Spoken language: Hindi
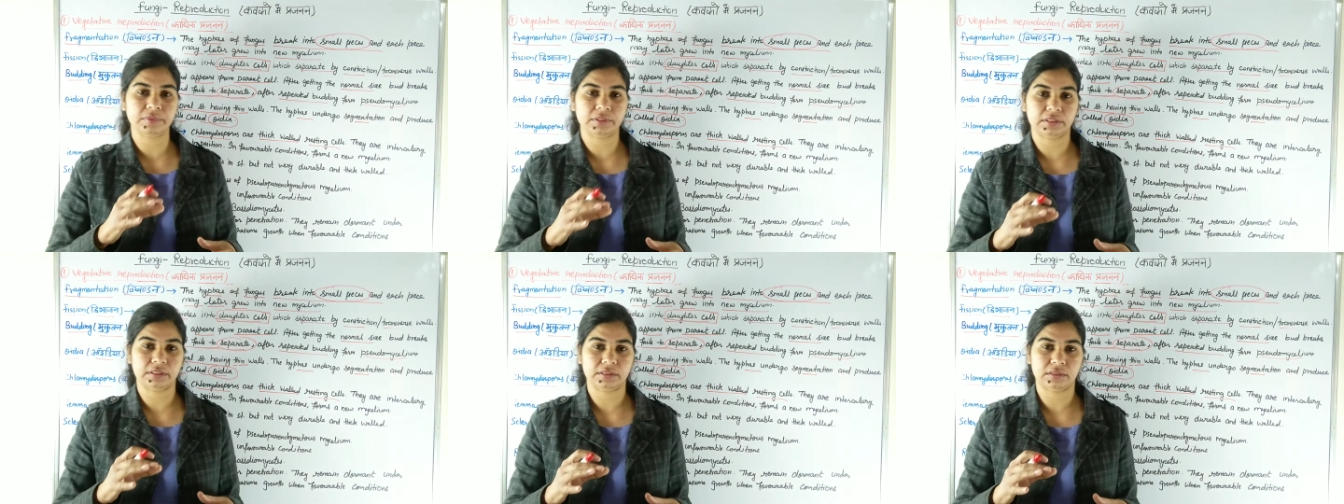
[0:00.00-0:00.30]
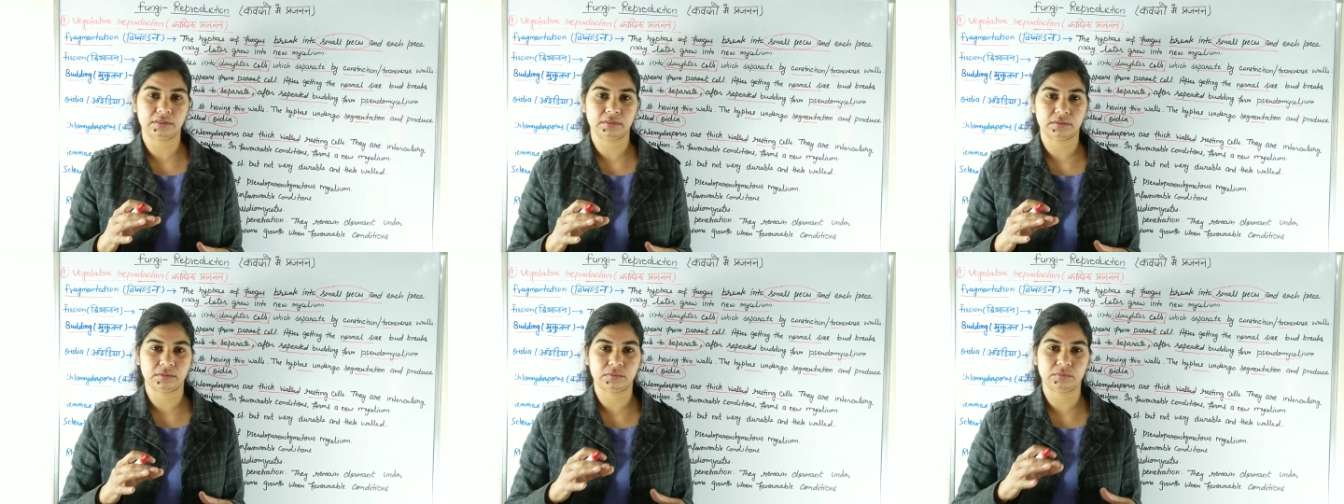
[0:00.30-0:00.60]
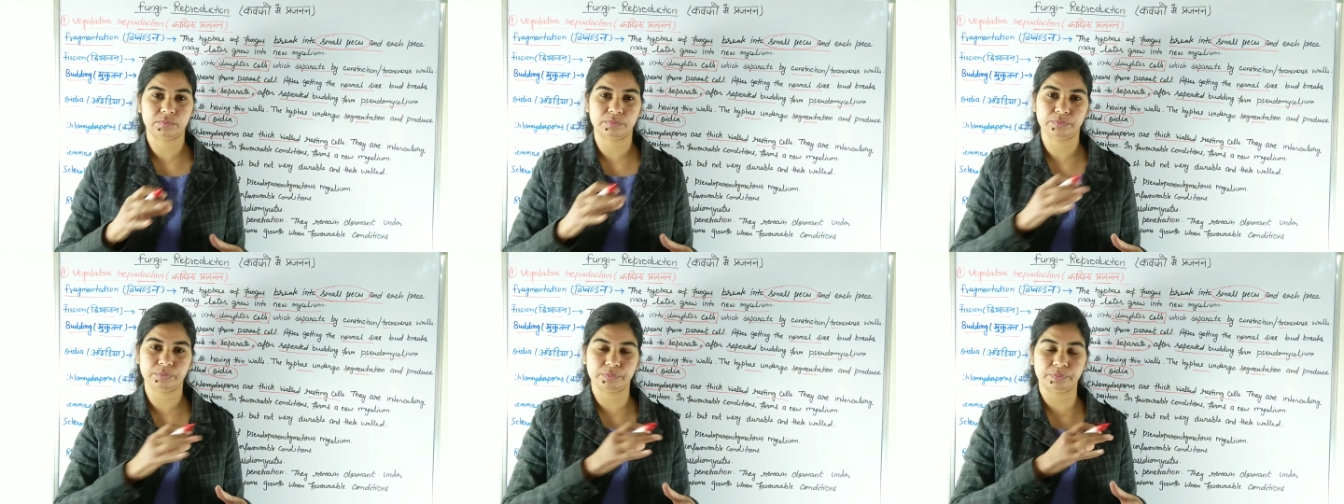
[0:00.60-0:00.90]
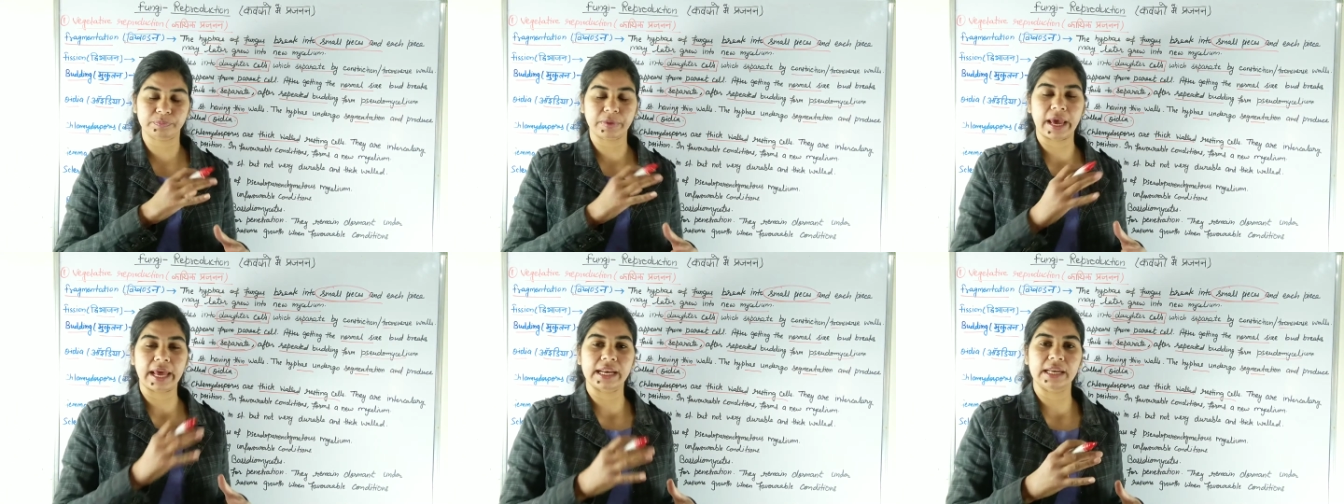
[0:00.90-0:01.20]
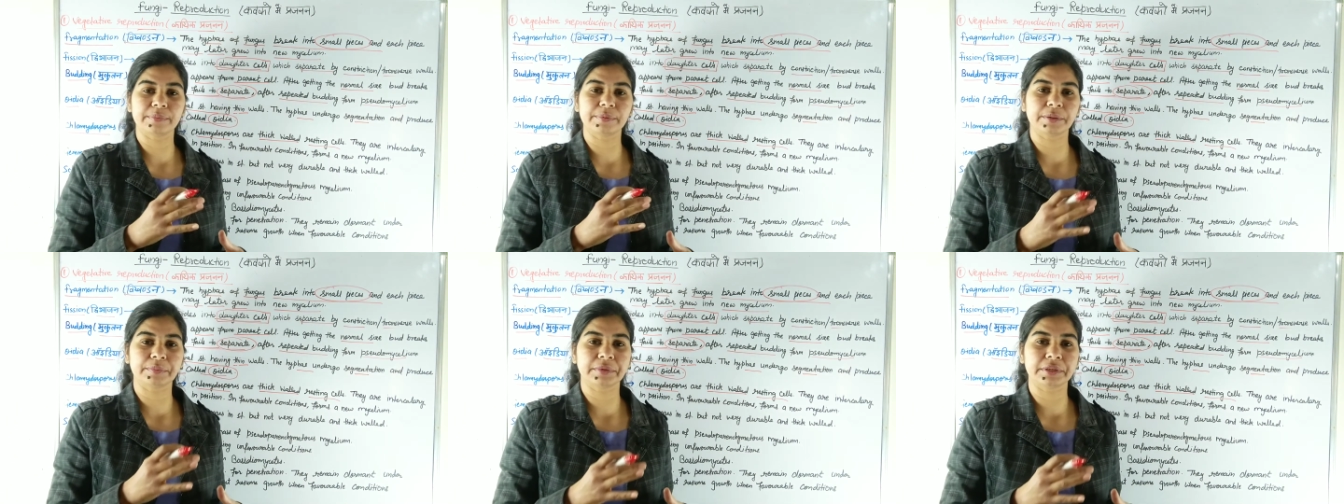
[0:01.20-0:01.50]

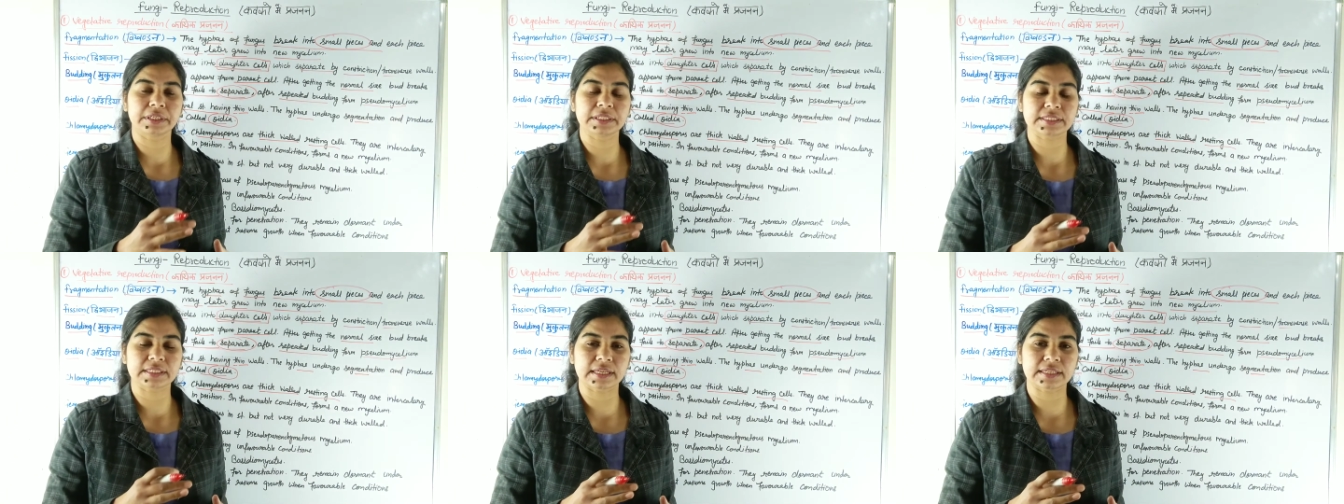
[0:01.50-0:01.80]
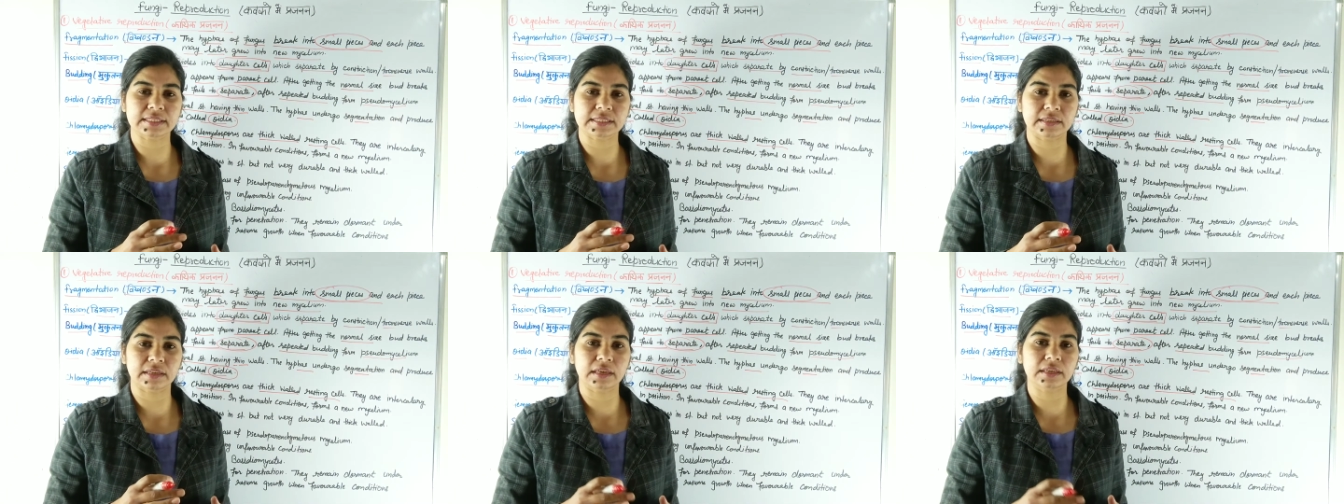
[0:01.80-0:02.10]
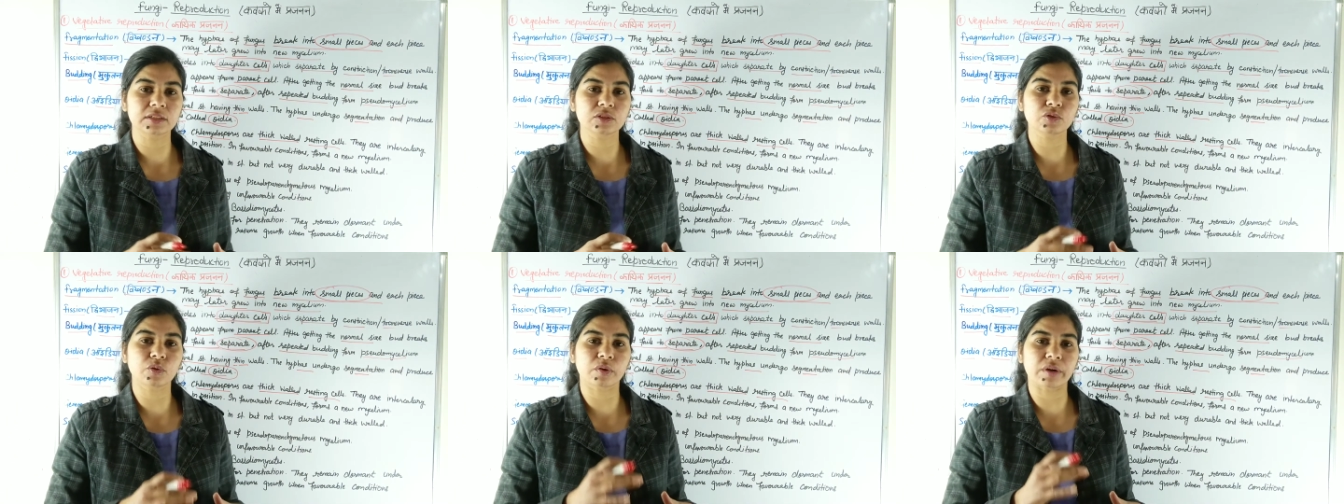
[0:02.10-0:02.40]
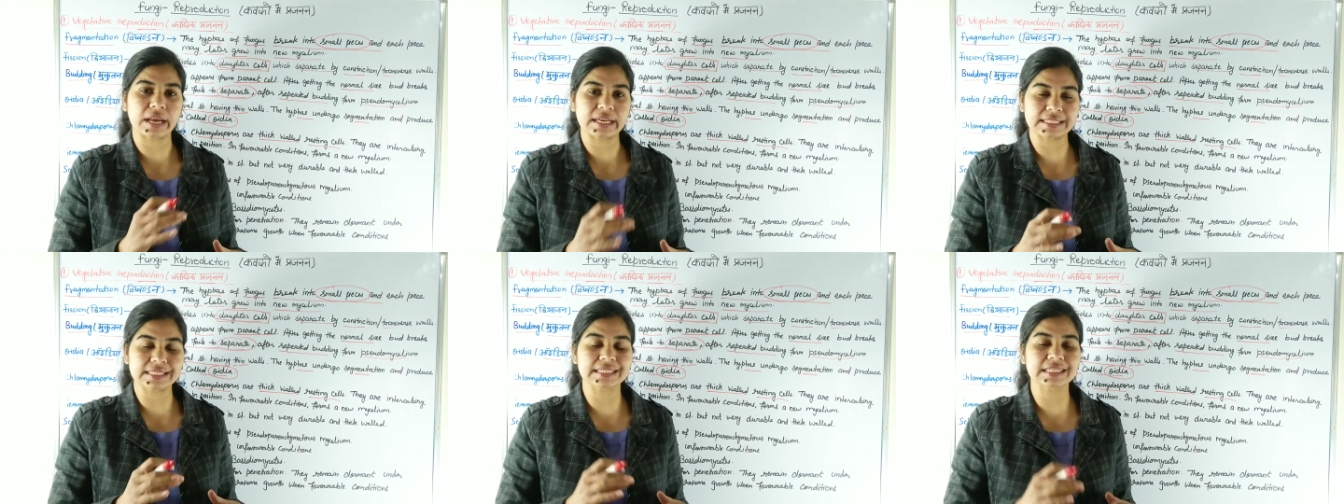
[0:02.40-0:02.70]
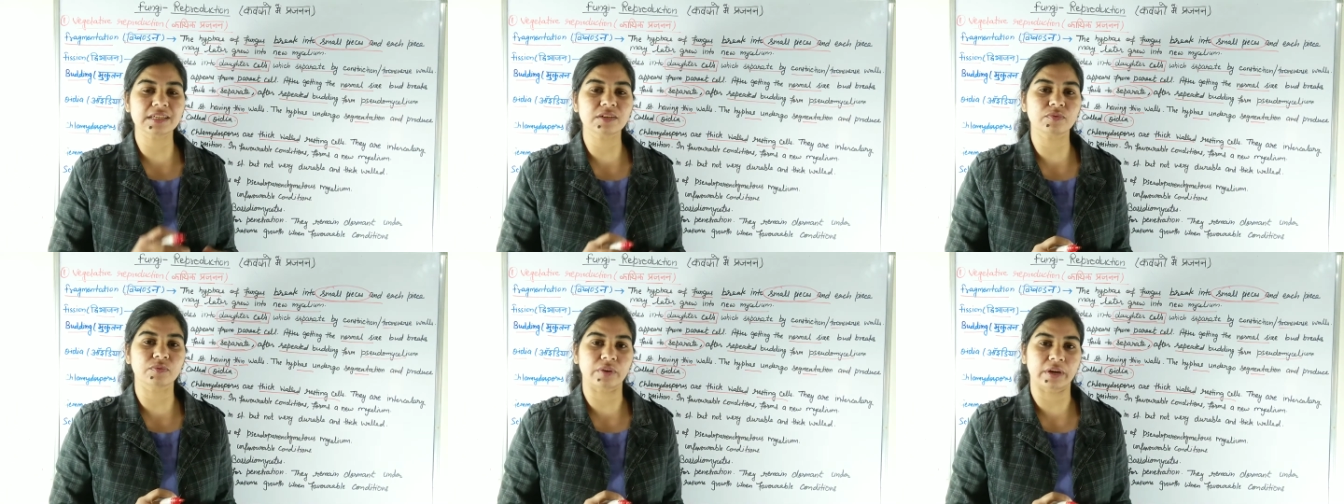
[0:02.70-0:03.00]
पहले भी हमने डिस्कस की है कि जो
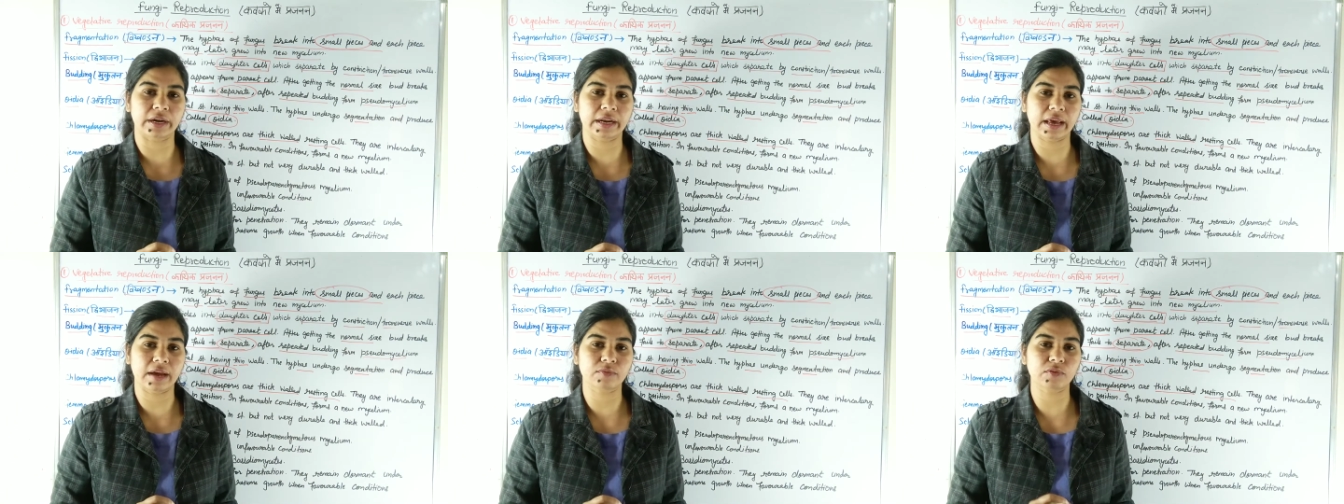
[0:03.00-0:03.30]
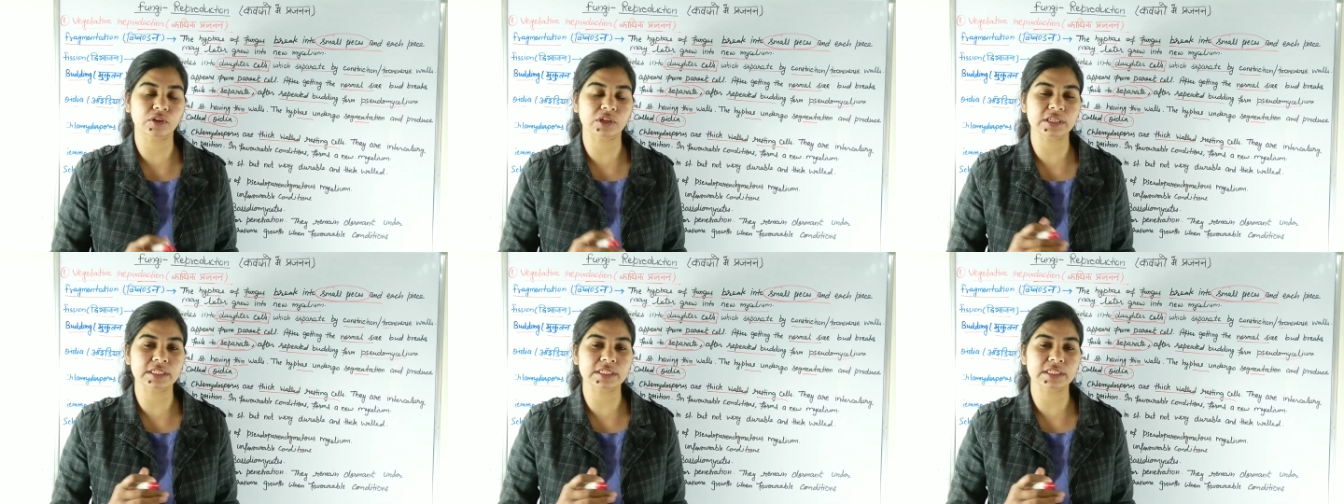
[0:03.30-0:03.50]
रेस्टिंग वर्ड है वो